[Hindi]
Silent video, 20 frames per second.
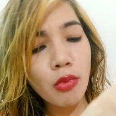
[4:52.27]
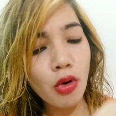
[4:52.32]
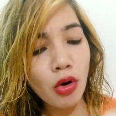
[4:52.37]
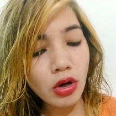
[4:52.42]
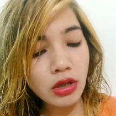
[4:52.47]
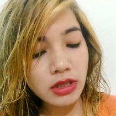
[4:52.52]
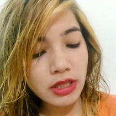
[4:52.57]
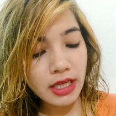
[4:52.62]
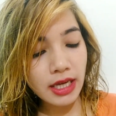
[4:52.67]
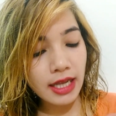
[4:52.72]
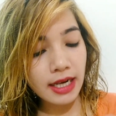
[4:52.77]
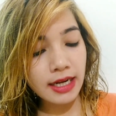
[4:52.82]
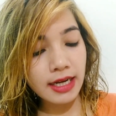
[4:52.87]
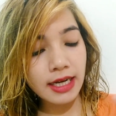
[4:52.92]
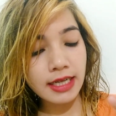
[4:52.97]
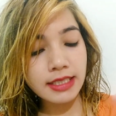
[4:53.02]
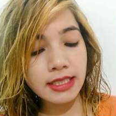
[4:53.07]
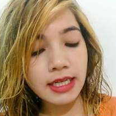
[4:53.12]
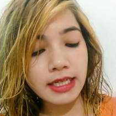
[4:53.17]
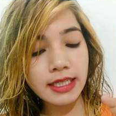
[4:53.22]
बहुत ही
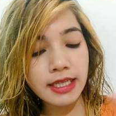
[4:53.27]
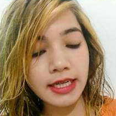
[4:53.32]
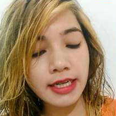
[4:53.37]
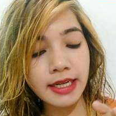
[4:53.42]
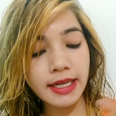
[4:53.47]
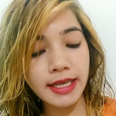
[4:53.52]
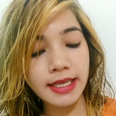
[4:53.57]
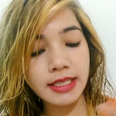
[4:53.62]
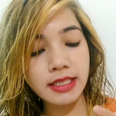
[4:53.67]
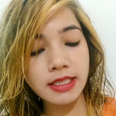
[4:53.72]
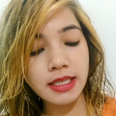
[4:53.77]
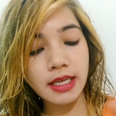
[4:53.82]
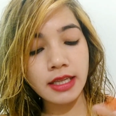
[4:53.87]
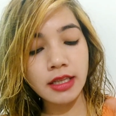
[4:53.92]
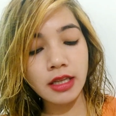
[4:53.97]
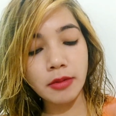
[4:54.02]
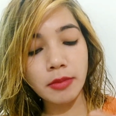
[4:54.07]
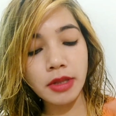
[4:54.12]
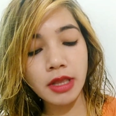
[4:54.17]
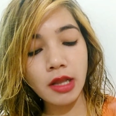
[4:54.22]
हल्का सा टिंट है इसके
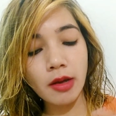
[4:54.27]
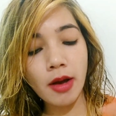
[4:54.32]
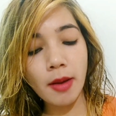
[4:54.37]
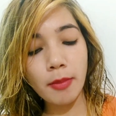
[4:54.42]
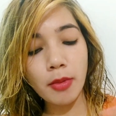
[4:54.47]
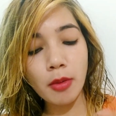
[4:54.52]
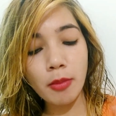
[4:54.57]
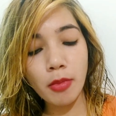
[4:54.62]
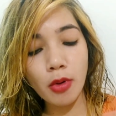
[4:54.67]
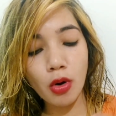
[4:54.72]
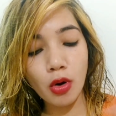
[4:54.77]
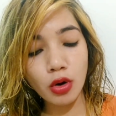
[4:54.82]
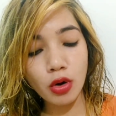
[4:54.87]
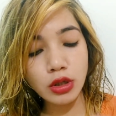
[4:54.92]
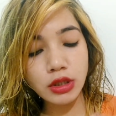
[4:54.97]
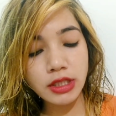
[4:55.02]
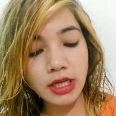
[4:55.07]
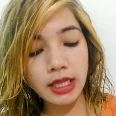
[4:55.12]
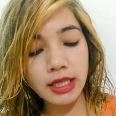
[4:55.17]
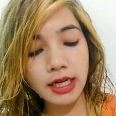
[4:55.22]
अंदर मतलब आपको
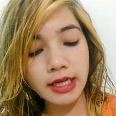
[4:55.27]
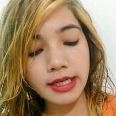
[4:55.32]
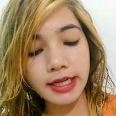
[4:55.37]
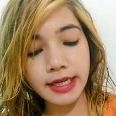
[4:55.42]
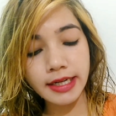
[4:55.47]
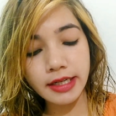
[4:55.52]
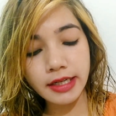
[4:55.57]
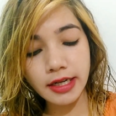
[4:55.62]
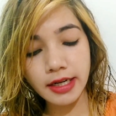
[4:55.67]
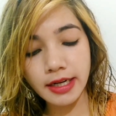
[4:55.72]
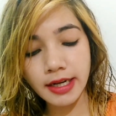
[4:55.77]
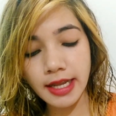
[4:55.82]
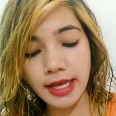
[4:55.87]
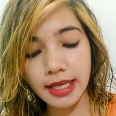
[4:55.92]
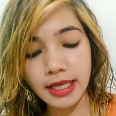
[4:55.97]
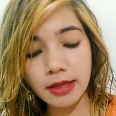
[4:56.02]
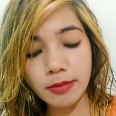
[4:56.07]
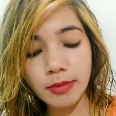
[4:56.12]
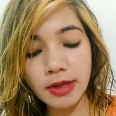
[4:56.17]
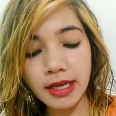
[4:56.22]
बहुत ज्यादा टिंट
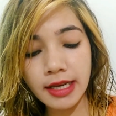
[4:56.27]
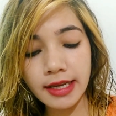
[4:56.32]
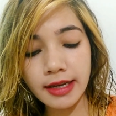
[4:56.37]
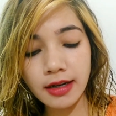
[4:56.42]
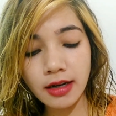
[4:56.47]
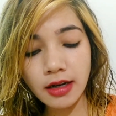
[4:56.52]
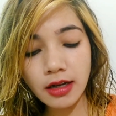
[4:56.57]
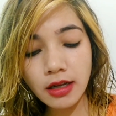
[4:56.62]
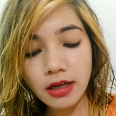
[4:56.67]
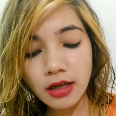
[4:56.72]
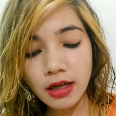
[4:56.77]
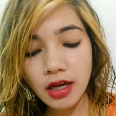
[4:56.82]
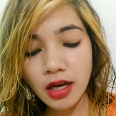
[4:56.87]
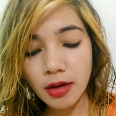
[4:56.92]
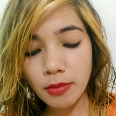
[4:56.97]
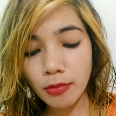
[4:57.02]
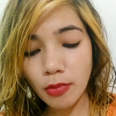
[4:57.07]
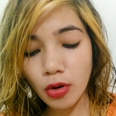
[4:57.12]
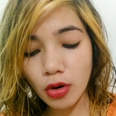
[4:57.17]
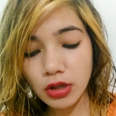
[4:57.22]
नहीं मिलेगा
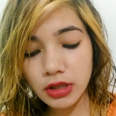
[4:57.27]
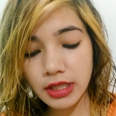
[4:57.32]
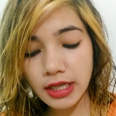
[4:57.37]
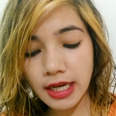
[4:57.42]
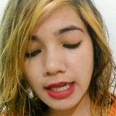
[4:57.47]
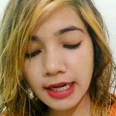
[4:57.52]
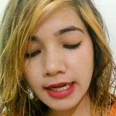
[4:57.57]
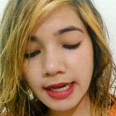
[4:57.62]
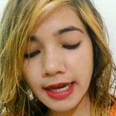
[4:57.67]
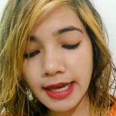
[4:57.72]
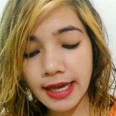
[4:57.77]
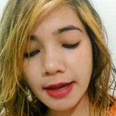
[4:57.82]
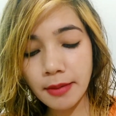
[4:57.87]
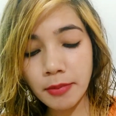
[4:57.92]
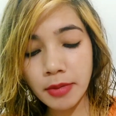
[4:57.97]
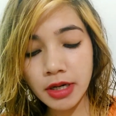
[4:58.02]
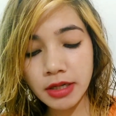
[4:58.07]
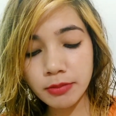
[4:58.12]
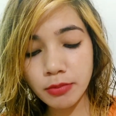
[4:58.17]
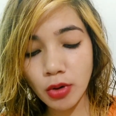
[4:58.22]
बहुत ही हल्का
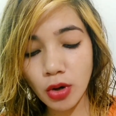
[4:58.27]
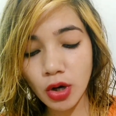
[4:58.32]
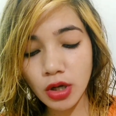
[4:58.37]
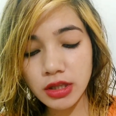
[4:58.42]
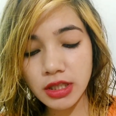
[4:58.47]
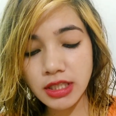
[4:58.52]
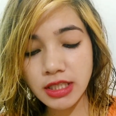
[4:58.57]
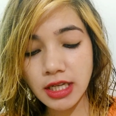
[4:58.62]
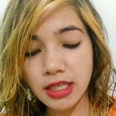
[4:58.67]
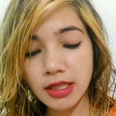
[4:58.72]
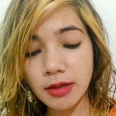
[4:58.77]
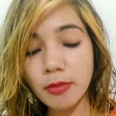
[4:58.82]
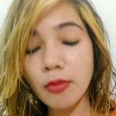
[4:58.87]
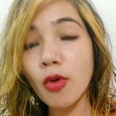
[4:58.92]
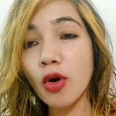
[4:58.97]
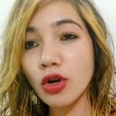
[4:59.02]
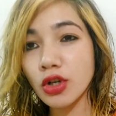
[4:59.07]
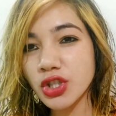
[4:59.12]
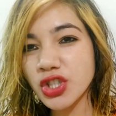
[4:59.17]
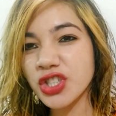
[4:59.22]
है बट बहुत ही ज्यादा
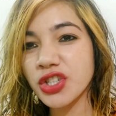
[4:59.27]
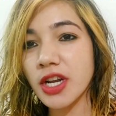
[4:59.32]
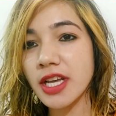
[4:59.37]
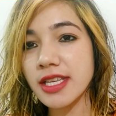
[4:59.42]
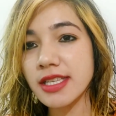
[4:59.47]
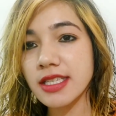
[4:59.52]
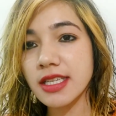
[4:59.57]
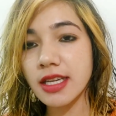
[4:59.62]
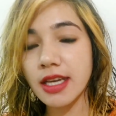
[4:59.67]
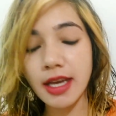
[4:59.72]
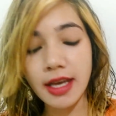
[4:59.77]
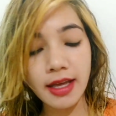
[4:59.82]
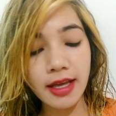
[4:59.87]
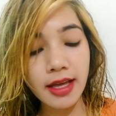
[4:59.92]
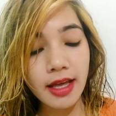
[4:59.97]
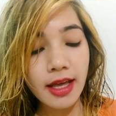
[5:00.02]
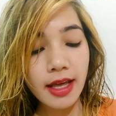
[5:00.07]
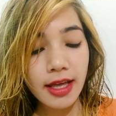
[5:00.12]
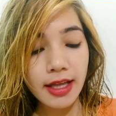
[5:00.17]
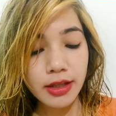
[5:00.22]
मॉइस्चराइजिंग
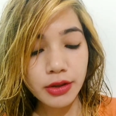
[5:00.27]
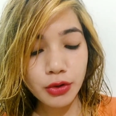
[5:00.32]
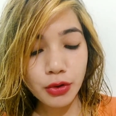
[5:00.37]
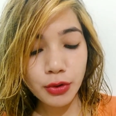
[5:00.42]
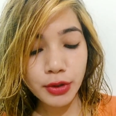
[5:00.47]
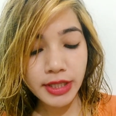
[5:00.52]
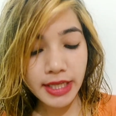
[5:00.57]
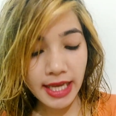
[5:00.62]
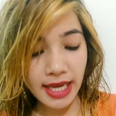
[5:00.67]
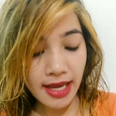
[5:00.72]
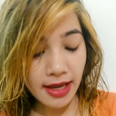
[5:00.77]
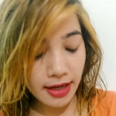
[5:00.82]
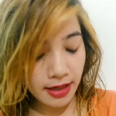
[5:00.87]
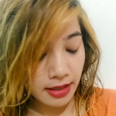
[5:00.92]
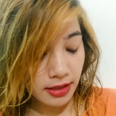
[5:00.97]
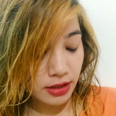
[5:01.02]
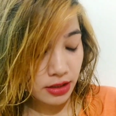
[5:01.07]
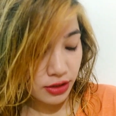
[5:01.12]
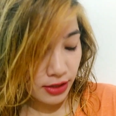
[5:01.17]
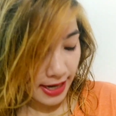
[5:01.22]
है तो
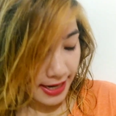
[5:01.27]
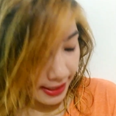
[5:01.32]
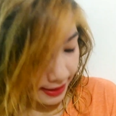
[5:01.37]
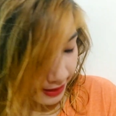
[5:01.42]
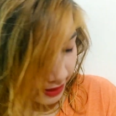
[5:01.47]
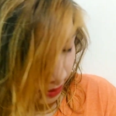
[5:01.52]
ये ट्राई